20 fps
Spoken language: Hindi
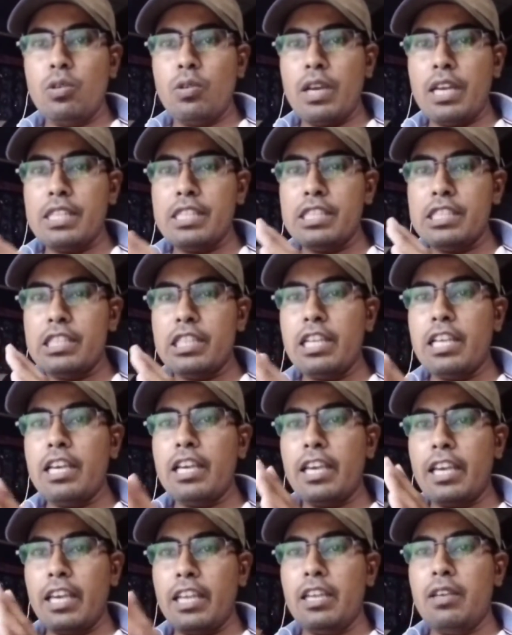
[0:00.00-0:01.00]
तो गाइज
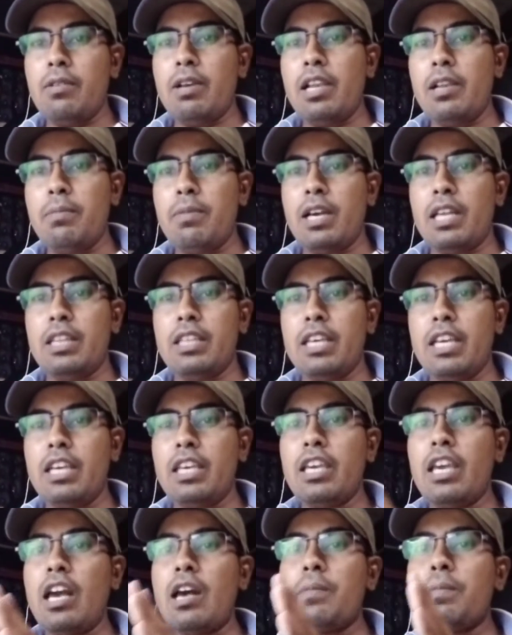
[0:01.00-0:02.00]
इसलिए कहने वाली बात यह है
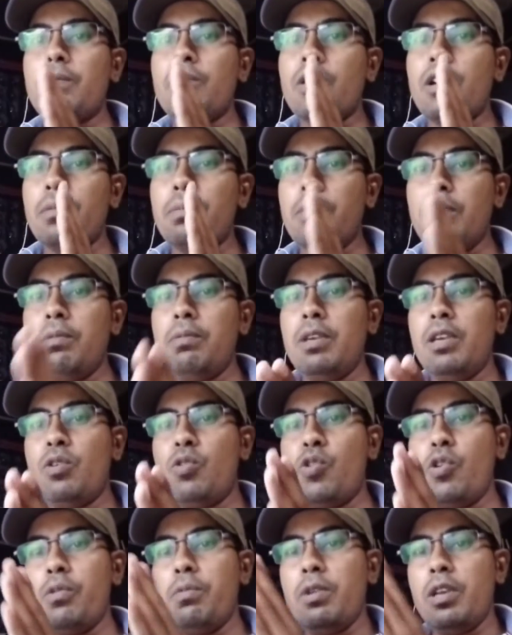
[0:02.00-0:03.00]
कि आप कभी भी
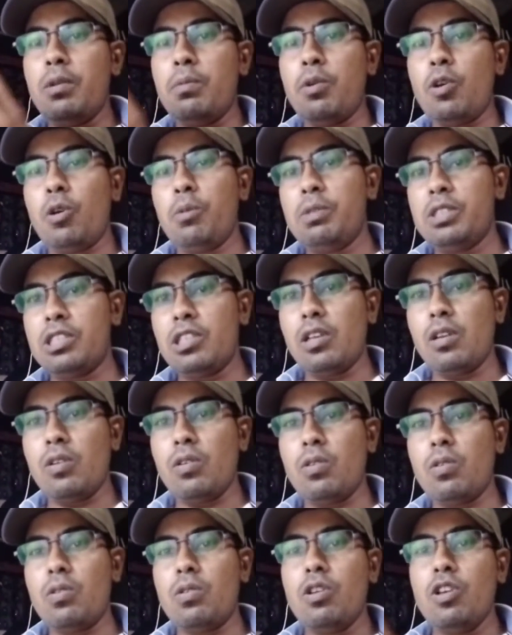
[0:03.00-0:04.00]
कोई भी इन्फॉर्मेशन
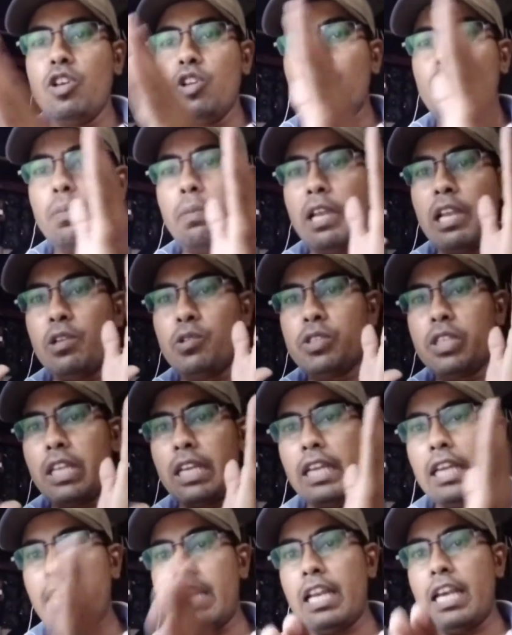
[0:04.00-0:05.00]
लो तो पहले
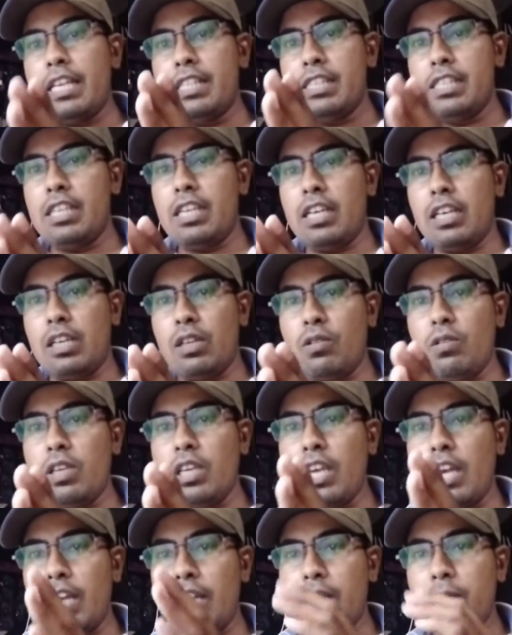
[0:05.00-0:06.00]
उसे रियलाइज़ किया करो
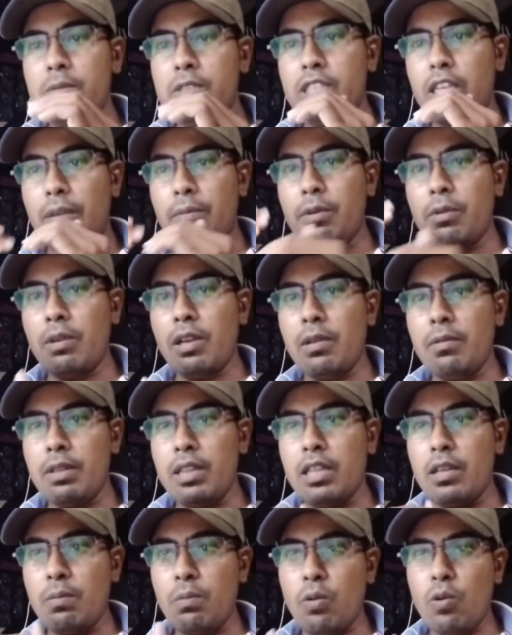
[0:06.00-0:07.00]
कि आखिर में सामने वाला
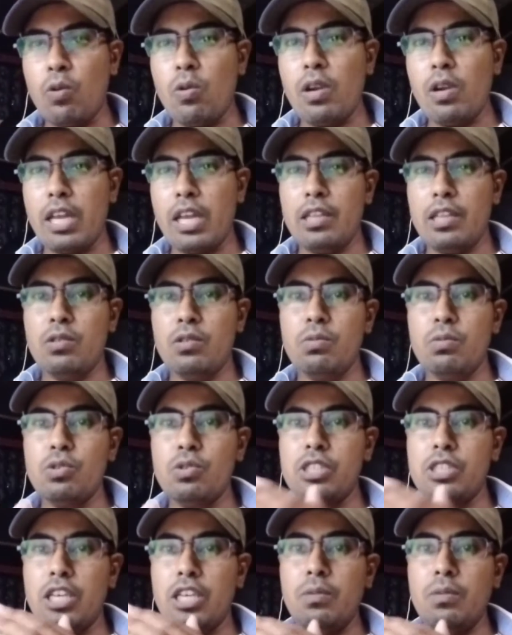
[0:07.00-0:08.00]
बंदा बोल रहा है तो
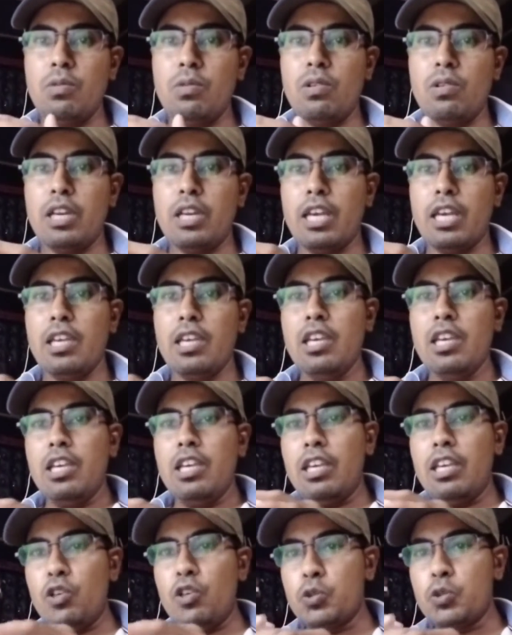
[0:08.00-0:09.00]
वो सही बोल रहा है
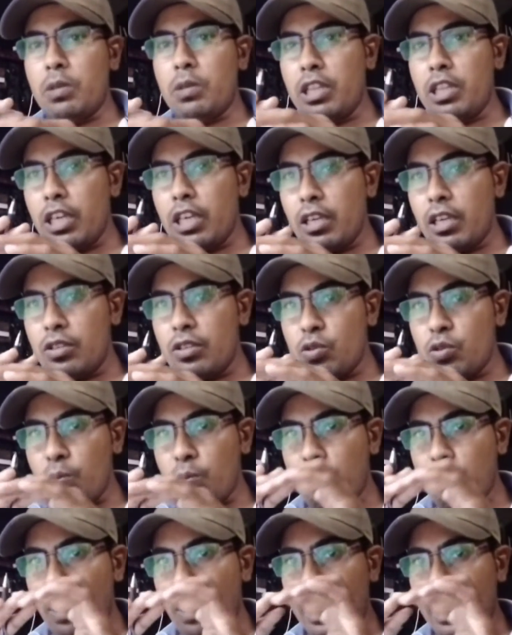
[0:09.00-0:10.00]
या उस बंदे की जो
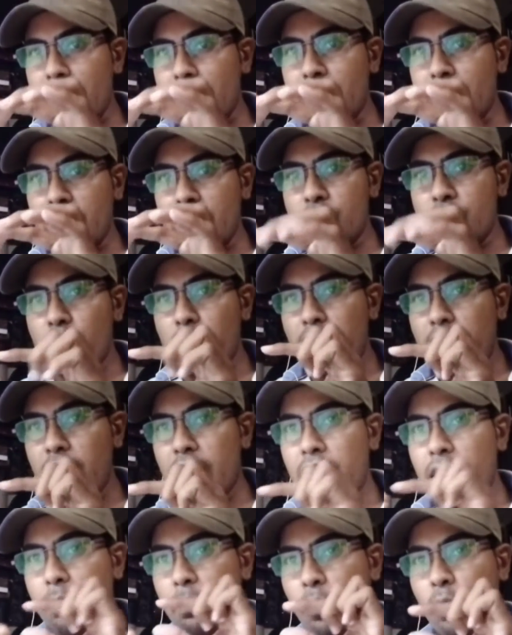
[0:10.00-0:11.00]
बात है जो
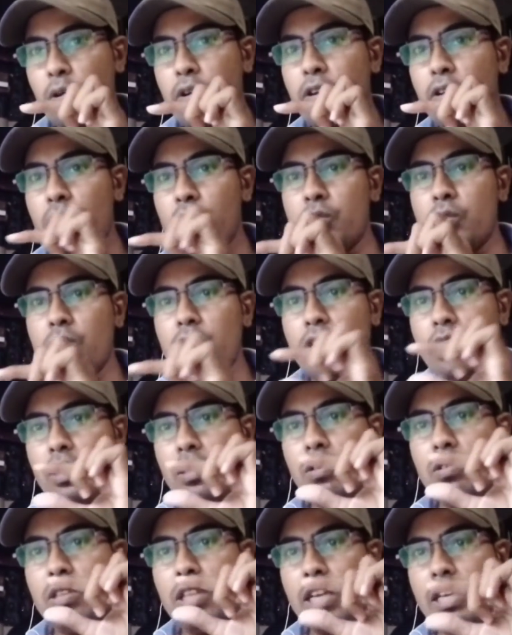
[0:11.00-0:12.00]
एक एक पॉइंट को सुना
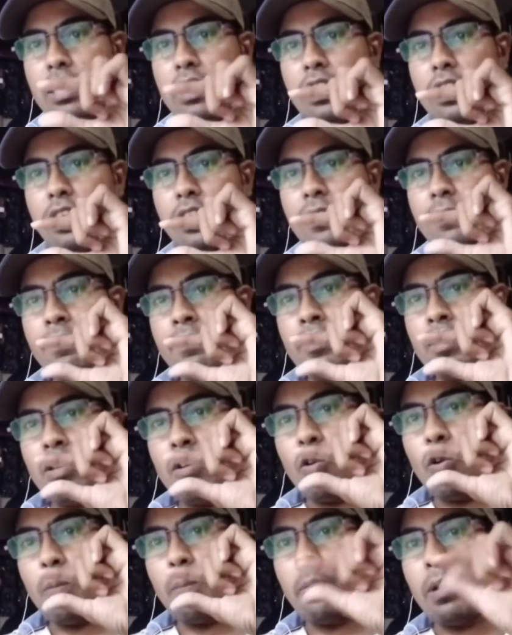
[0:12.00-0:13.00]
करो ताकि ये
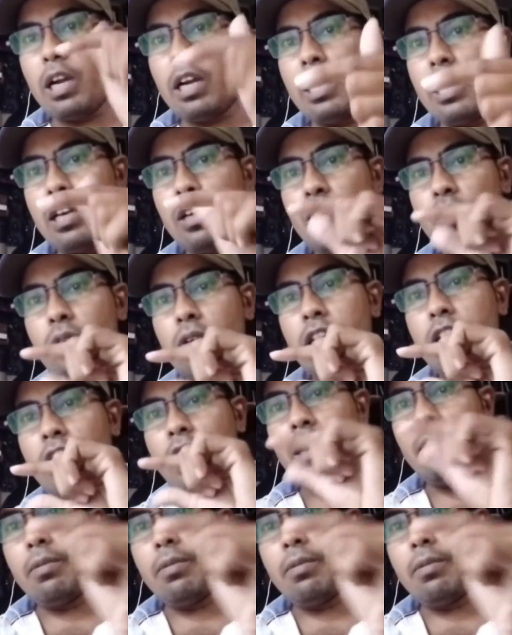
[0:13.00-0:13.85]
और पकड़ा करो कि